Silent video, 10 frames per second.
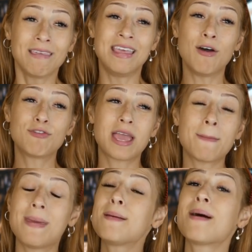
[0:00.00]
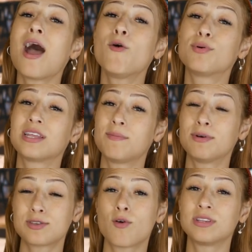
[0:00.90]
E eu fiquei bem mal, porque
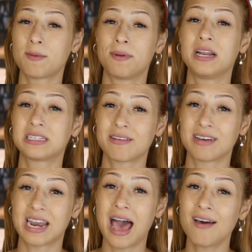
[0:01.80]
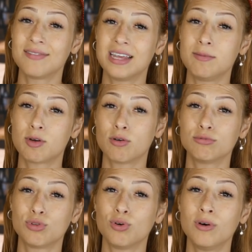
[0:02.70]
depois que eu contei pra ele que estava grávida, ele me
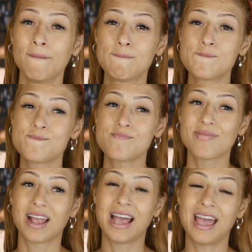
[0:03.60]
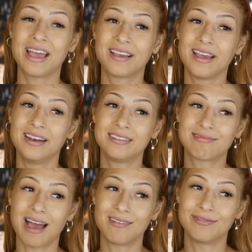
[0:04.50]
contou é, que ele
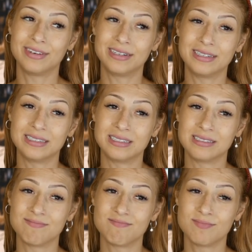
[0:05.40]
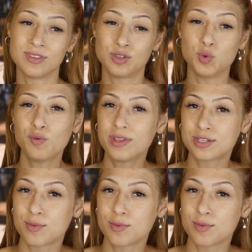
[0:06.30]
estava em dúvida